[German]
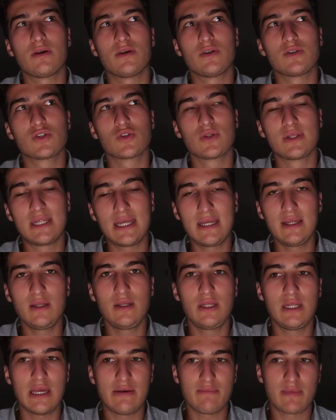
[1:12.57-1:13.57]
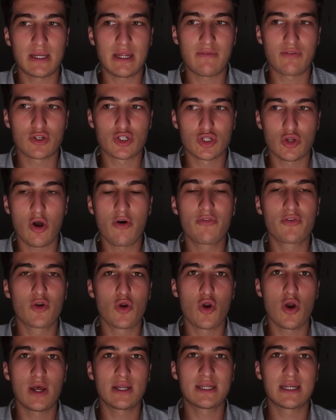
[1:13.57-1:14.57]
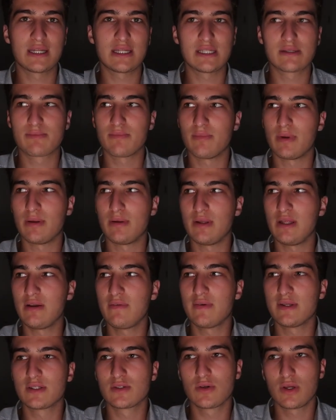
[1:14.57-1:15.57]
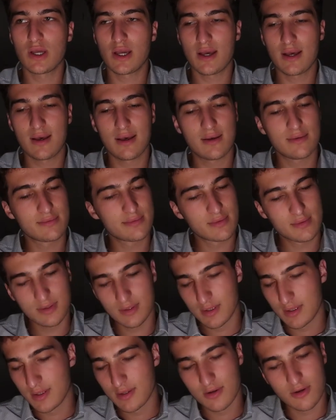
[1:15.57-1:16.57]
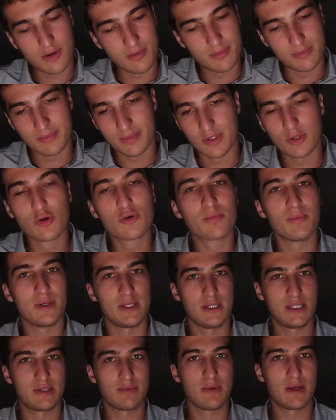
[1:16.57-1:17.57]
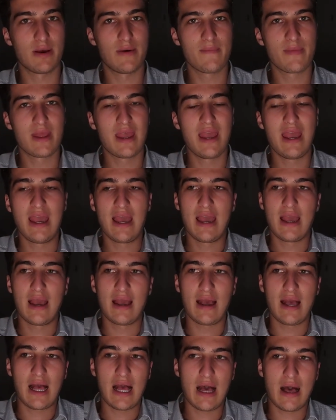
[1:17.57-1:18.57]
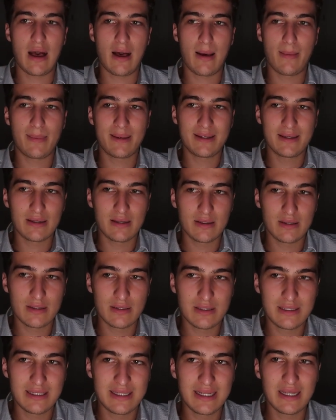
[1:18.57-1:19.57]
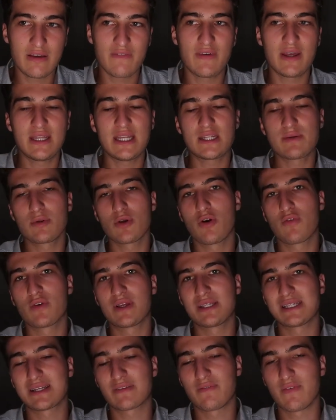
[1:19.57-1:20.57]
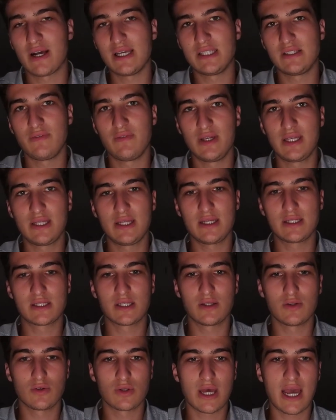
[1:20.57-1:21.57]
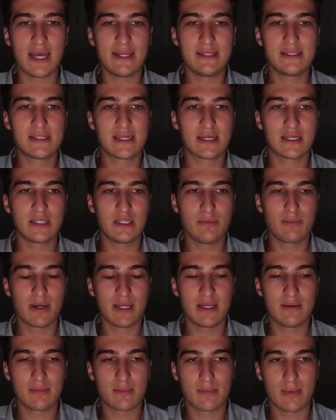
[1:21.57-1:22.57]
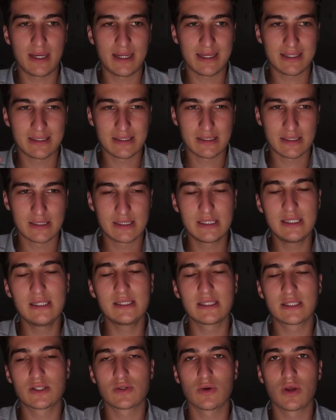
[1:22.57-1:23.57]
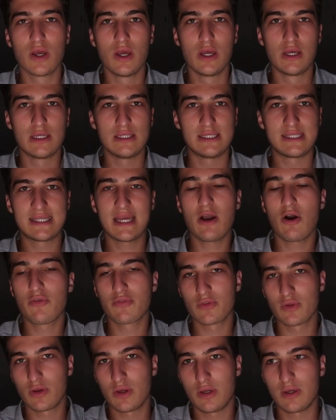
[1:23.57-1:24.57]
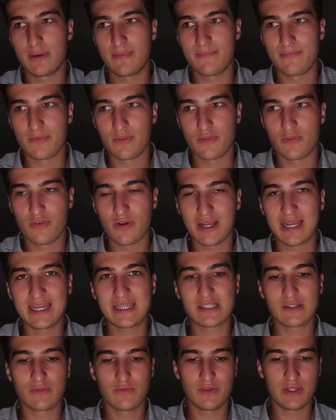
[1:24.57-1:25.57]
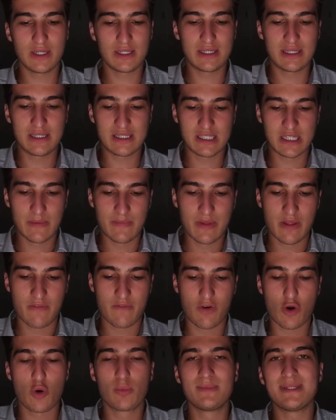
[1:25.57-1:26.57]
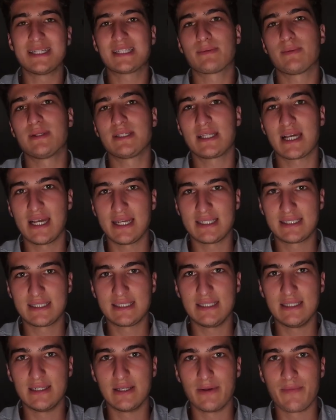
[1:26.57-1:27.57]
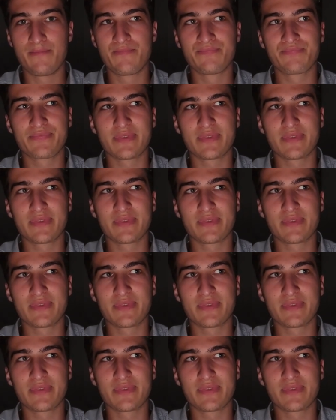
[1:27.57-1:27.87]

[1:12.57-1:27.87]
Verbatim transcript: so Dingen, die man einfach schon oft gehört hat, ist man irgendwann so, ja, komm, juckt mich nicht mehr aber die Dinge werden deswegen oft gesagt, weil sie wichtig sind. Und eine Sache, die bei, dem, bei der ganzen Zielsetzung sehr oft ähm, vergessen wird, ist, warum setzt man sich eigentlich Ziele?